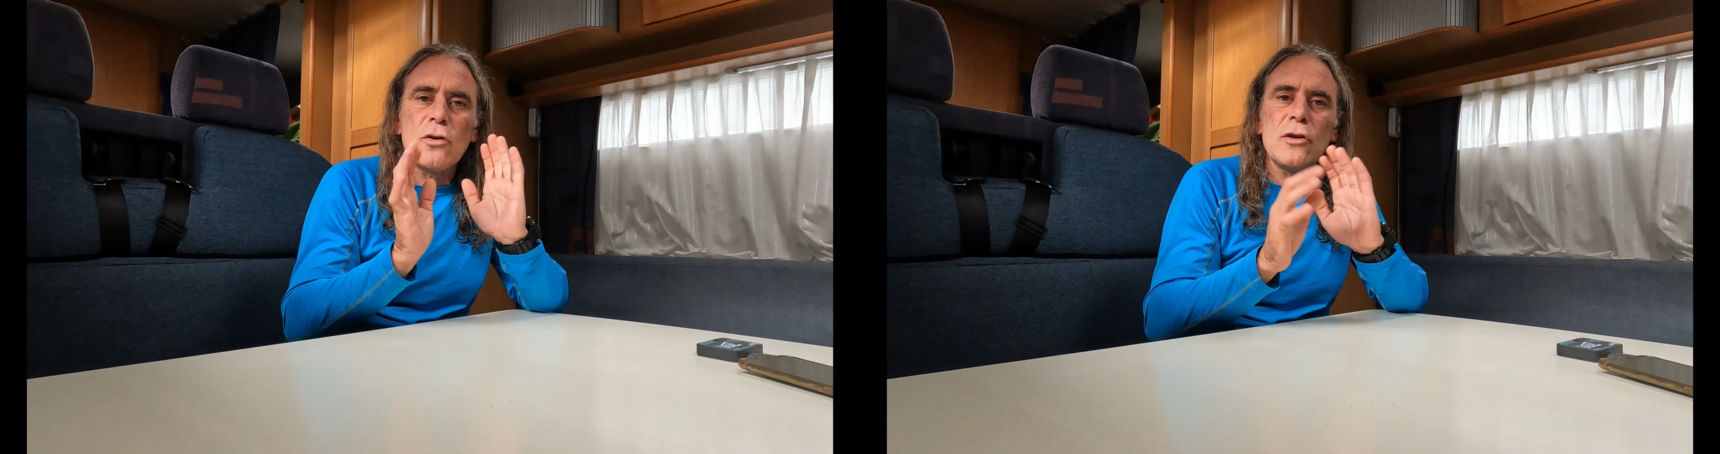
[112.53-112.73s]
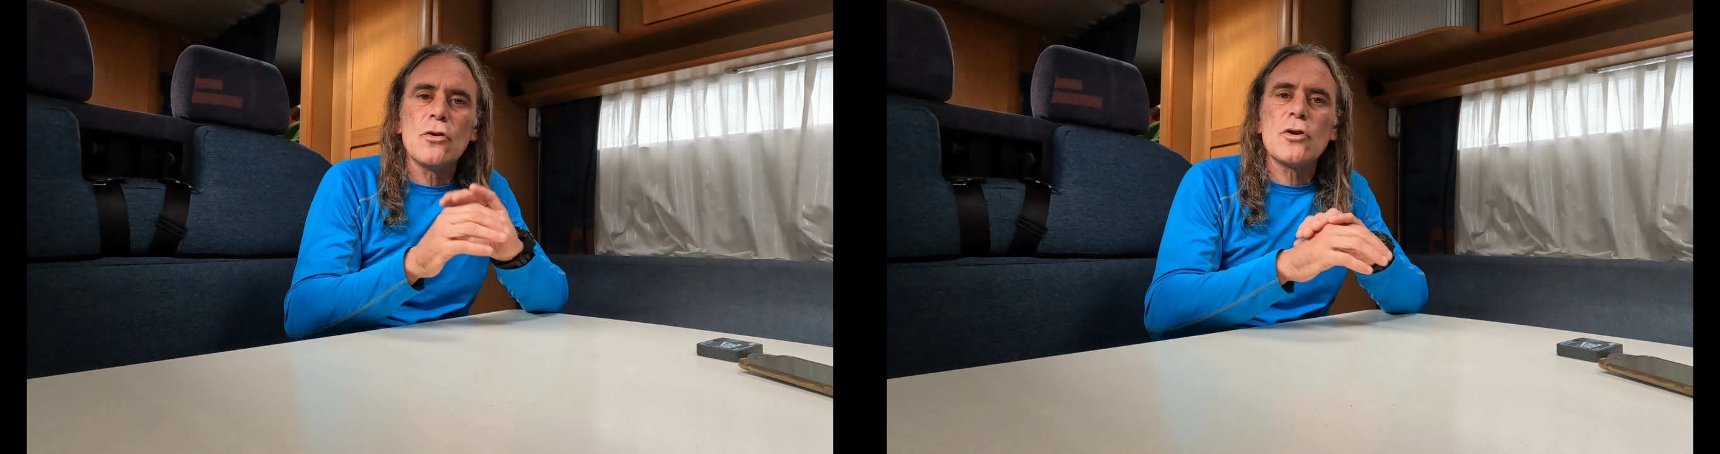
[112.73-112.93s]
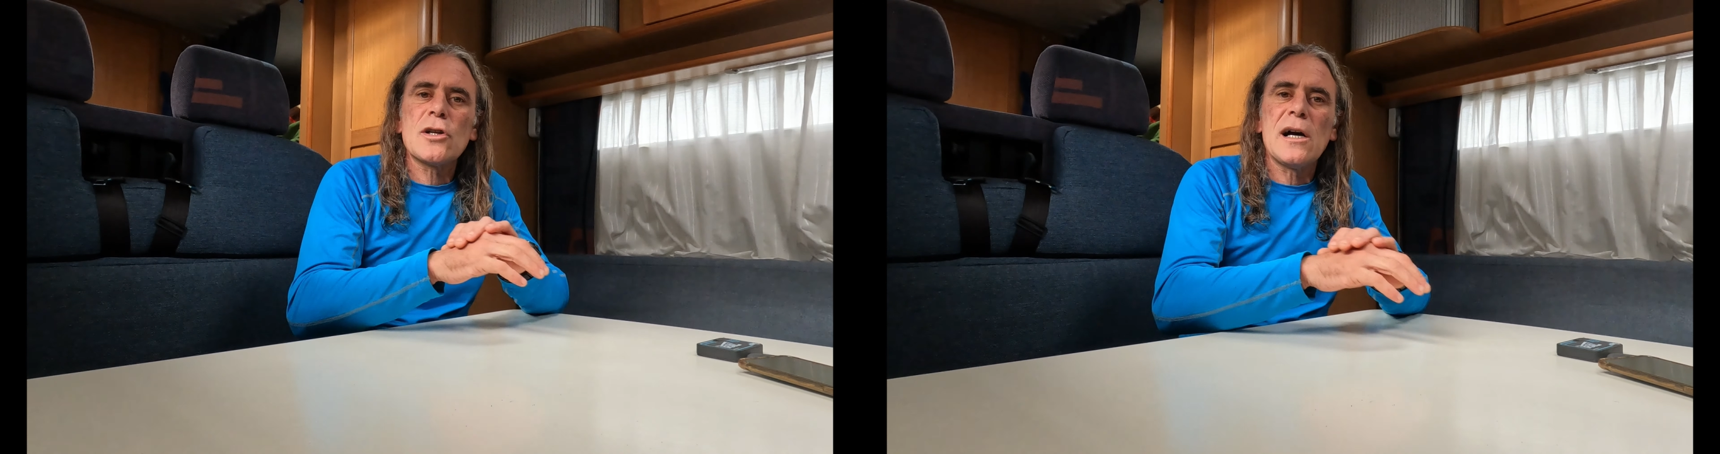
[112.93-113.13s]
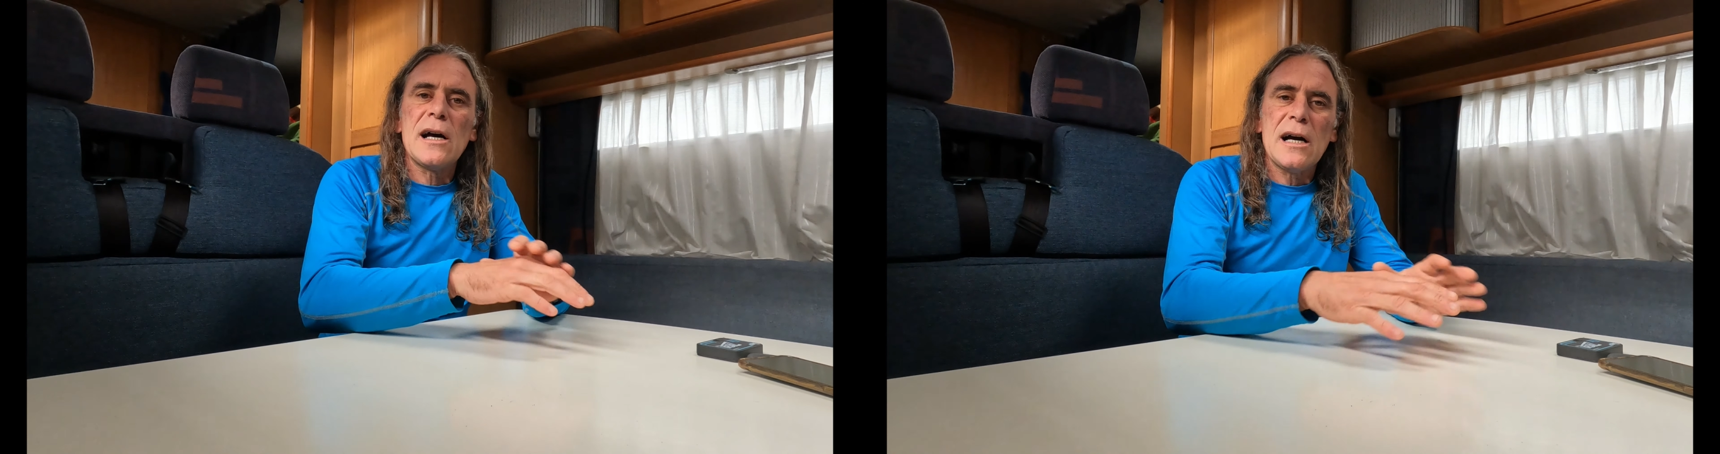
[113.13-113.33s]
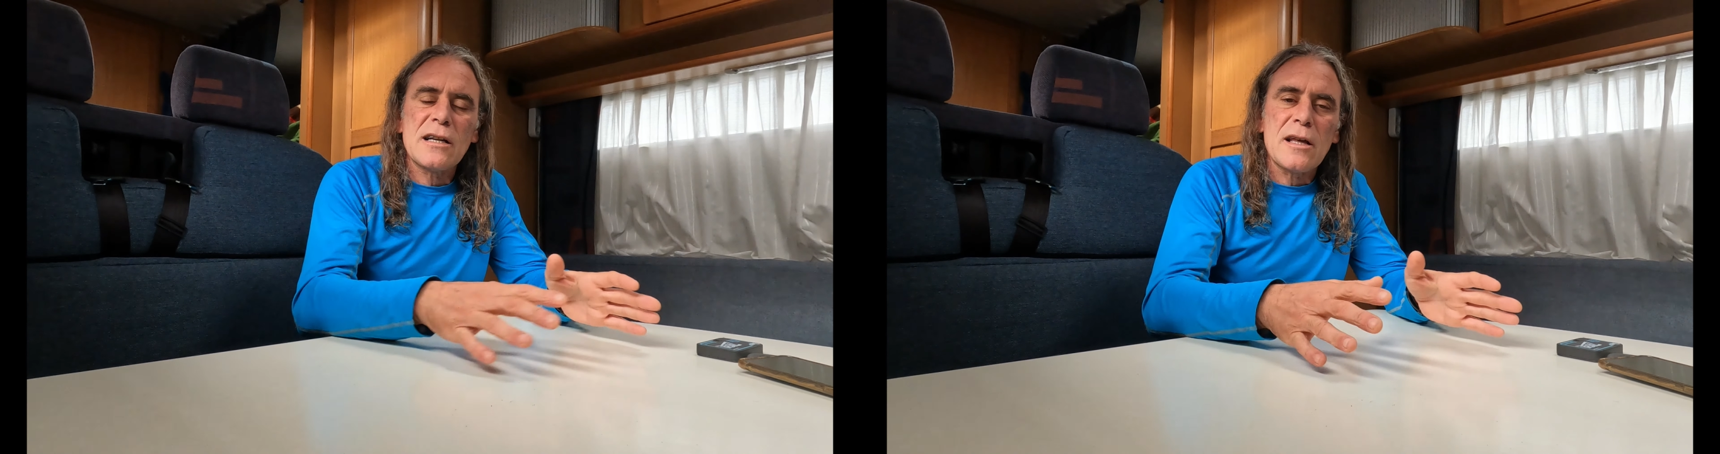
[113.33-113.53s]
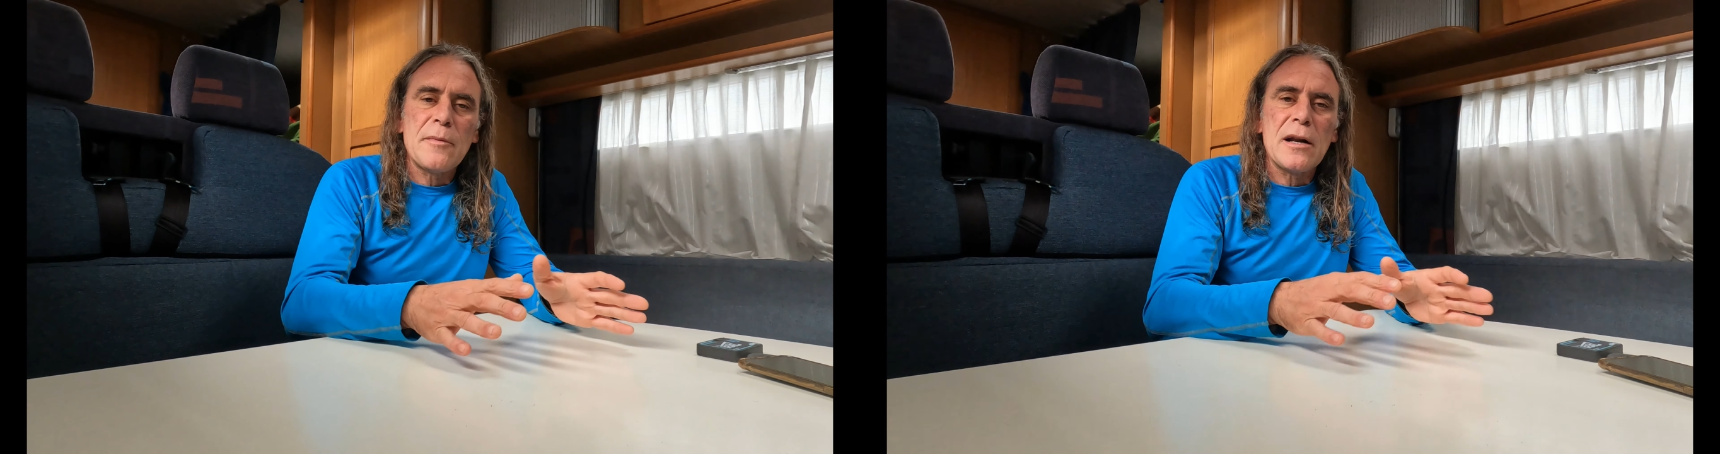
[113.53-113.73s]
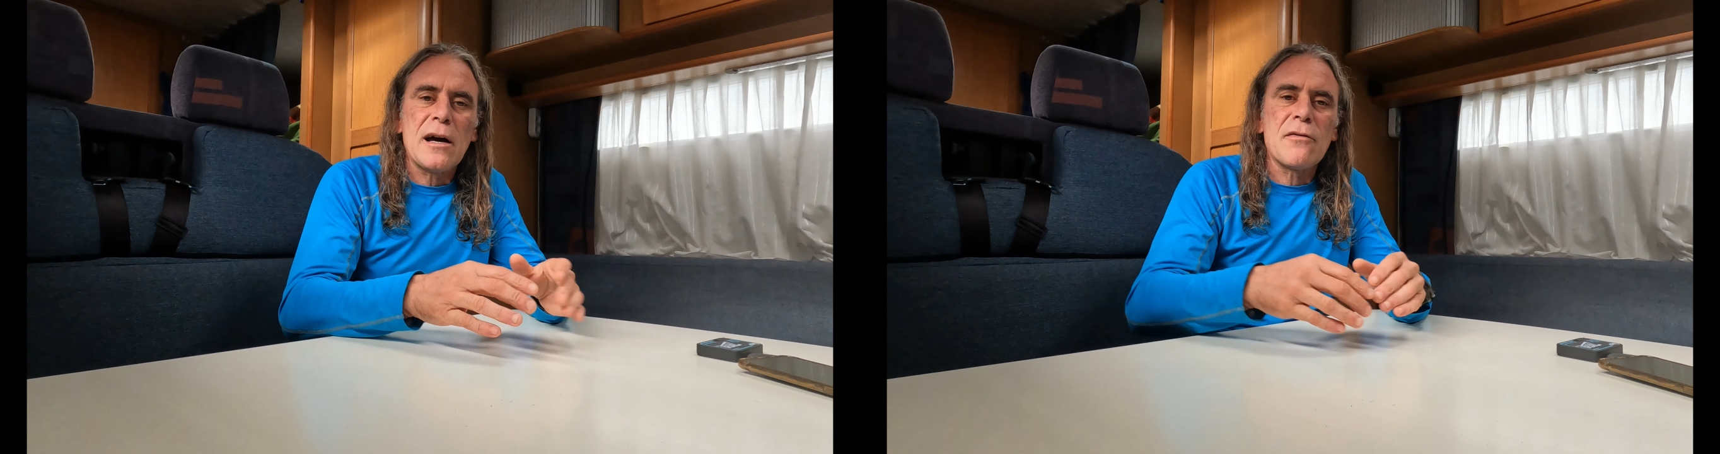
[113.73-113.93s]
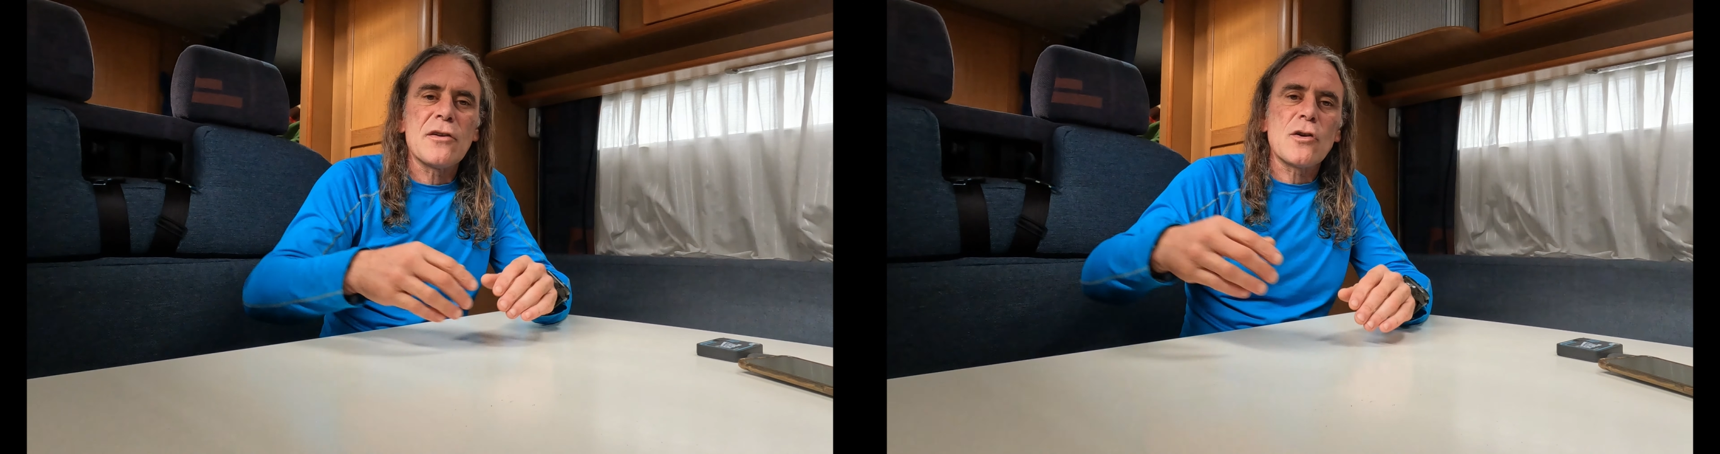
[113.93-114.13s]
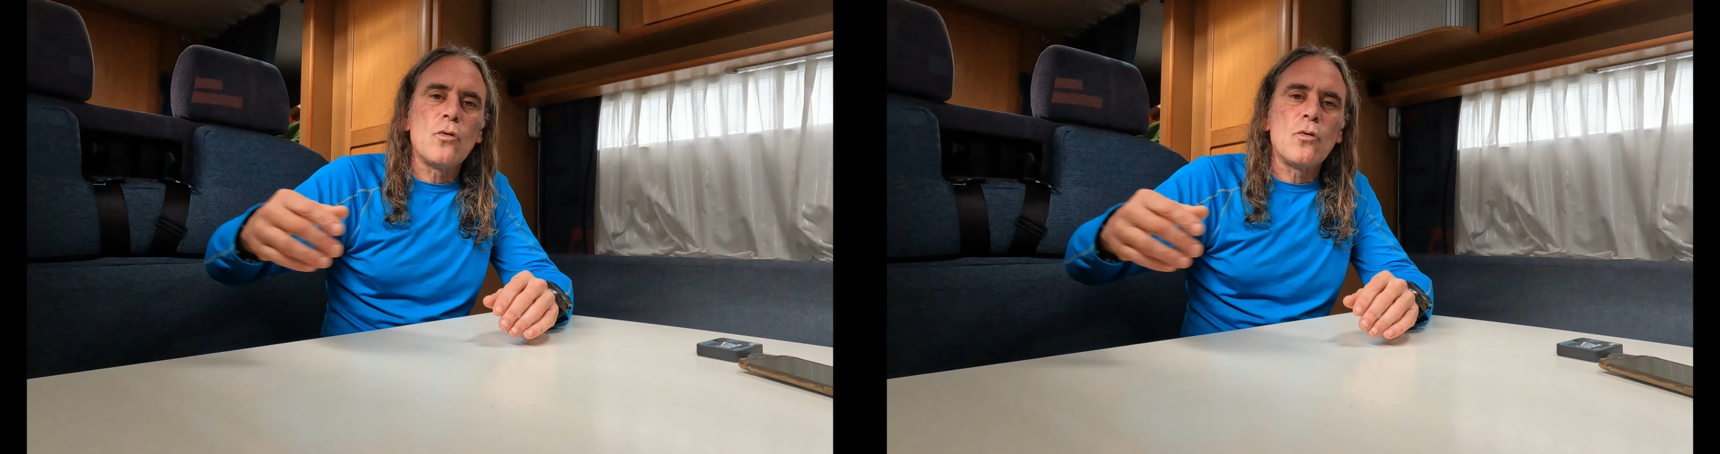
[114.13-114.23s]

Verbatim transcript: oídos, hasta mi alcance.